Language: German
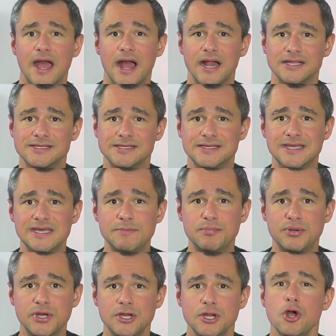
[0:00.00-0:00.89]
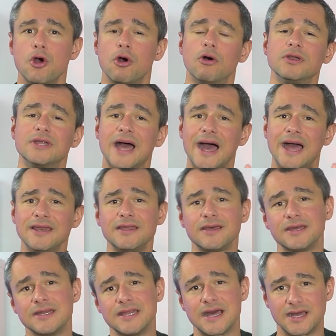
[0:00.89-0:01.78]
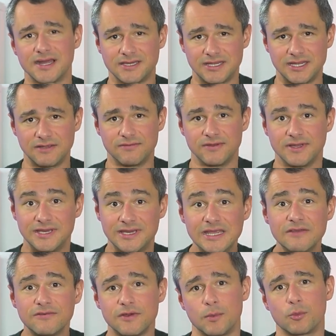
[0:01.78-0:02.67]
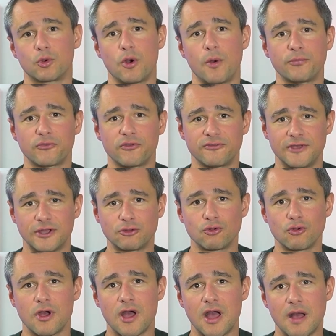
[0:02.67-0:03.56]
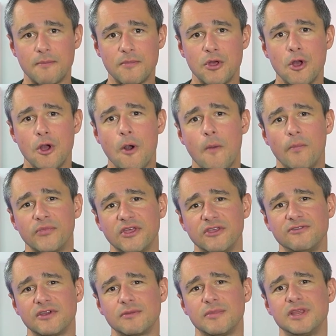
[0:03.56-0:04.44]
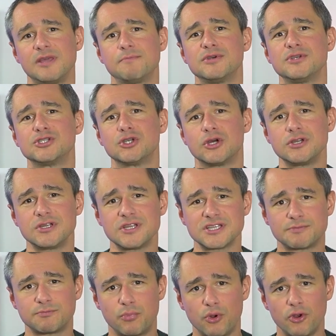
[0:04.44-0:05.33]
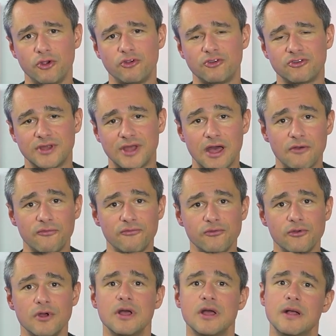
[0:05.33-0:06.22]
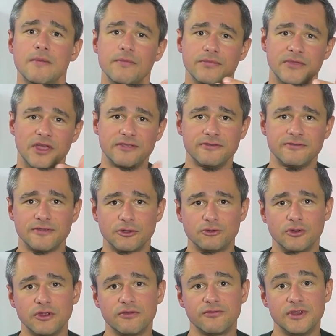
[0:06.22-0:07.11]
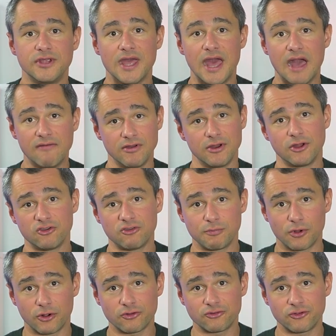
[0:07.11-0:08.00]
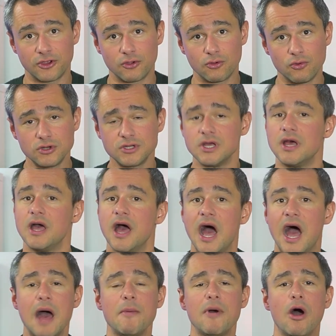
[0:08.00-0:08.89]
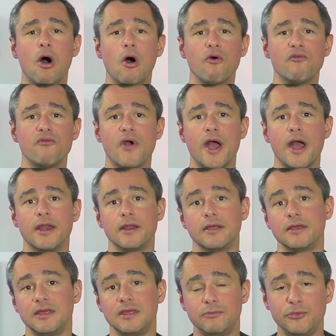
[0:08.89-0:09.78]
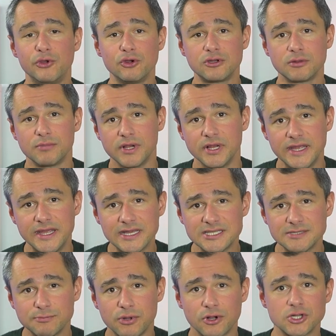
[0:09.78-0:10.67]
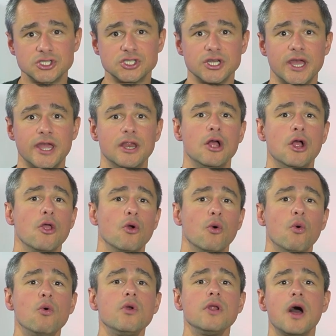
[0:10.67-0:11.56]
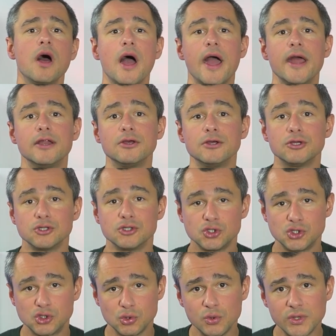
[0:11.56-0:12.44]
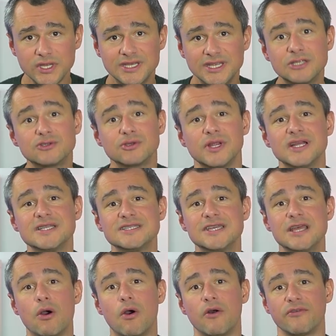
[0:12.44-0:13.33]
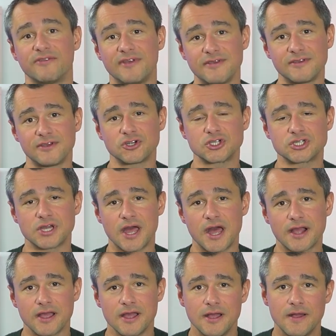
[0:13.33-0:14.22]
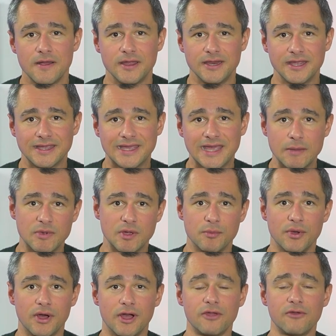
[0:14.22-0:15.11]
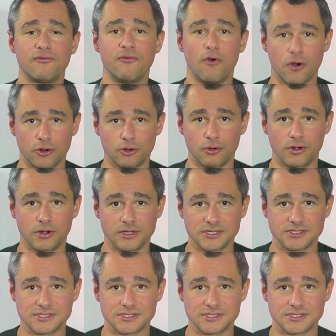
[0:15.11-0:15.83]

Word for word: als DeepIn und andere Narrative, die wir im Kryptosektor haben. Und deswegen bin ich besonders bullish dafür. Das ist natürlich für die Avalanche Blockchain gut, aber auch für eine Immutable X Blockchain oder eine Sui, die zuletzt ja auch sehr, sehr stark in den Gaming-Bereich vorgedrungen